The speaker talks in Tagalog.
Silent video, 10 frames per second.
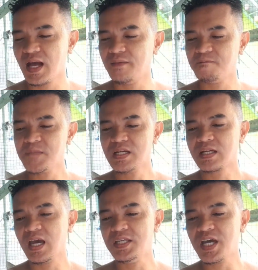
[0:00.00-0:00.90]
Yan.
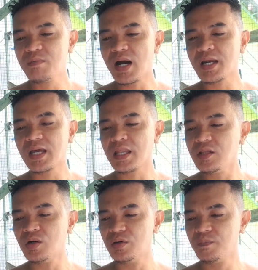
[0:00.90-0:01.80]
Kay Jaymar
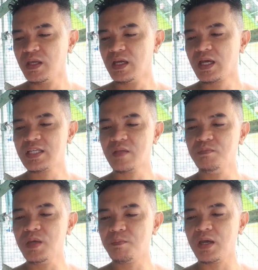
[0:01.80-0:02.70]
Garrido, kay
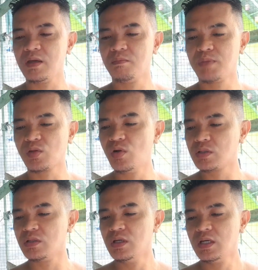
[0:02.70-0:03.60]
San Bipe,
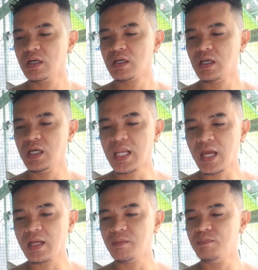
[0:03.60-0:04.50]
Patulot, kay
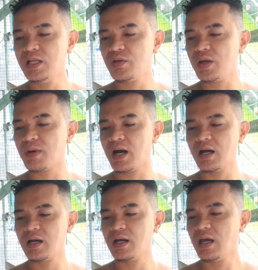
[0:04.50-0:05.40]
Greg
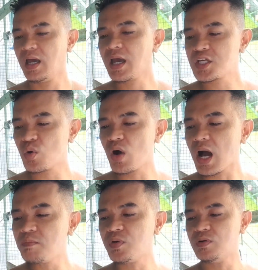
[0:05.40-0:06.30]
Villanueva, Eris
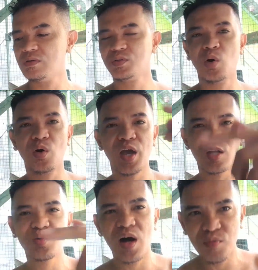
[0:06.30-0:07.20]
Ocampo. Oo, oh,
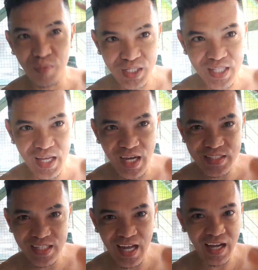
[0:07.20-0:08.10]
Eris Ocampo, pares tayo
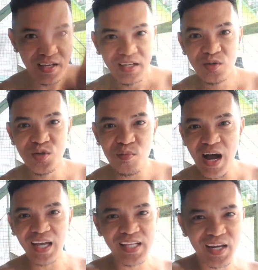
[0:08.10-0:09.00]
nakagel ha. So
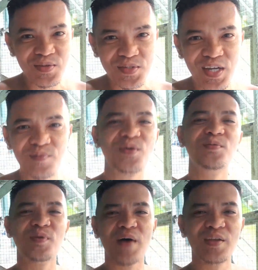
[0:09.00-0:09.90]
kung makakita rin yung gel mo,
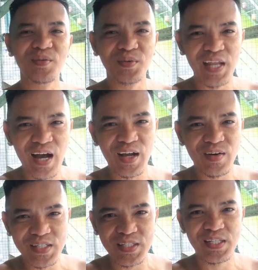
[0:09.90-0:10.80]
kung paano yung gel
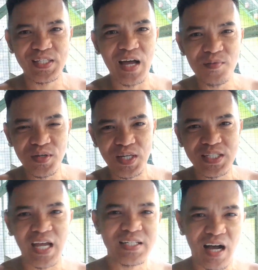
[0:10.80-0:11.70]
mo, ano,
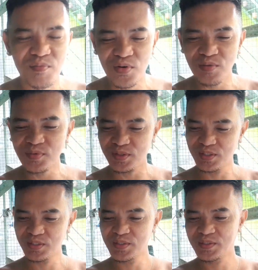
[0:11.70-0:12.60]
kay sa buhok mo.
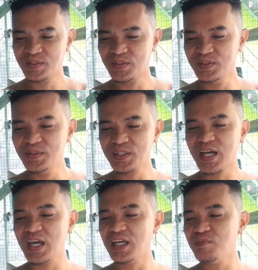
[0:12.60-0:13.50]
So yun,
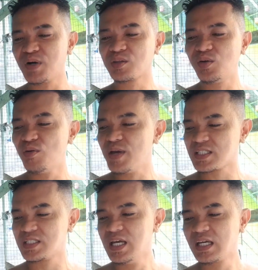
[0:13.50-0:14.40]
kay King
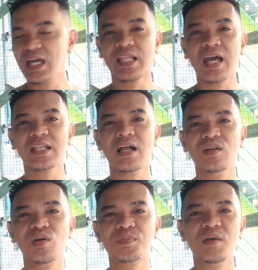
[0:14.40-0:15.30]
Bartolomes, kay
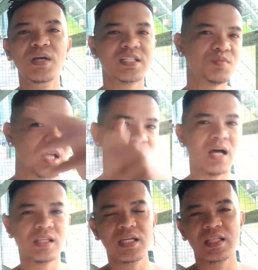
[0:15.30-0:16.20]
Titan Love TV,
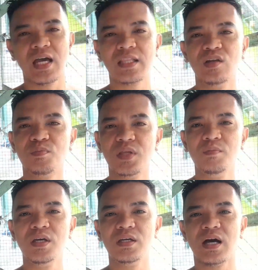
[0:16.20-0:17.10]
subscribe natin yan, Titan Love
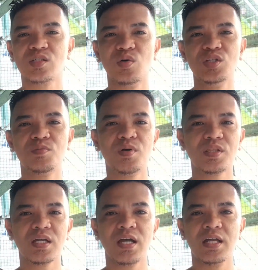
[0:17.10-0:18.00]
TV, uh, ah, solid
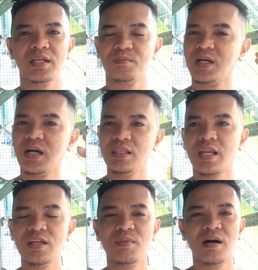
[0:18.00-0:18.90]
supporter yan at
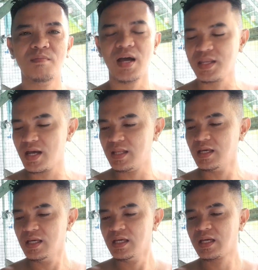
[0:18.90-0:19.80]
magaganda rin yung mga vlog
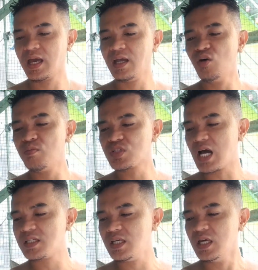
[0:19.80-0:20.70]
niyan. Kay Lok
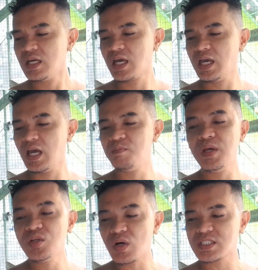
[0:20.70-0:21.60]
Musashi, kay
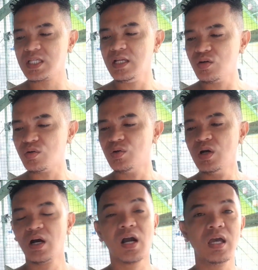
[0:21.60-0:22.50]
Elpidio Castillo,
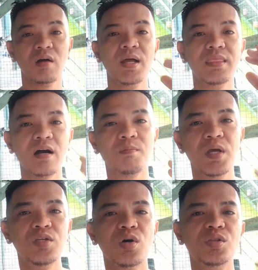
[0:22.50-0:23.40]
kay Kamandag
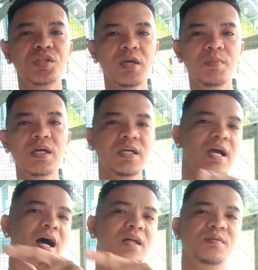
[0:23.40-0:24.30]
Pigeon TV,
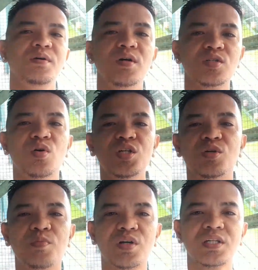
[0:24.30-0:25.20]
yan.
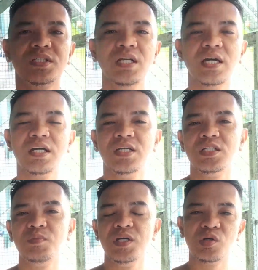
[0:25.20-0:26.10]
Solid supporters din yan ng
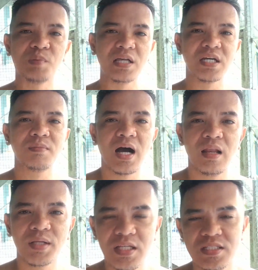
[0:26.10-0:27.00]
JC Pigeon Fansher
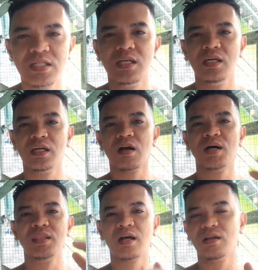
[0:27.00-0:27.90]
mga kalapatid si
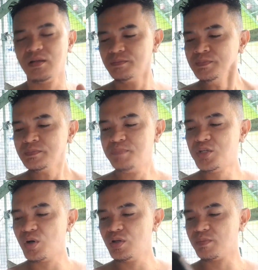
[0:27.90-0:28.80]
Kamandag
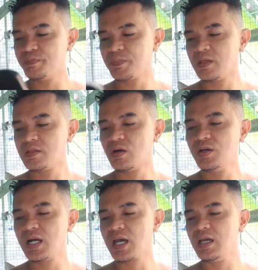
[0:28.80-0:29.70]
Pigeon. No?
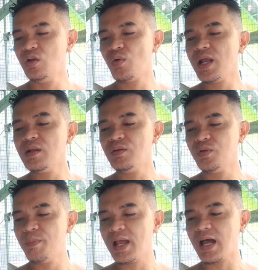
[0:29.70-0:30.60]
So yan kay Luel
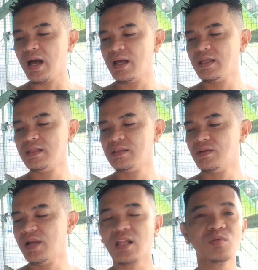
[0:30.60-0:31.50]
Novela.
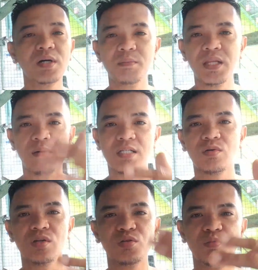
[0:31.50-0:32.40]
O, lahat ng mga
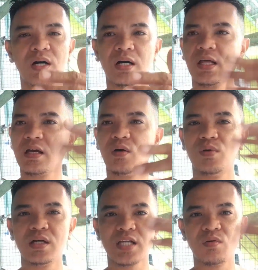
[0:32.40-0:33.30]
binabasa ko na to yung mga
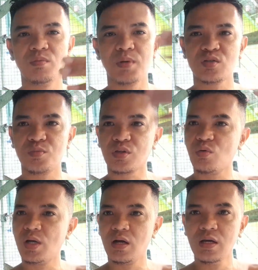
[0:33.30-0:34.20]
talagang walang sawang
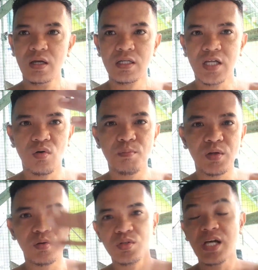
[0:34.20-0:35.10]
pagsuporta, walang
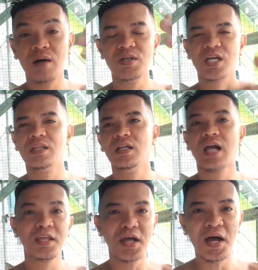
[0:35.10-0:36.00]
sawang panonood sa aming channel
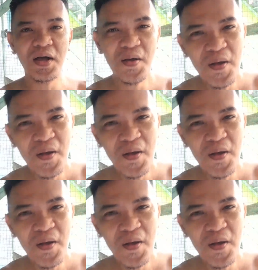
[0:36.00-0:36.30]
kahit na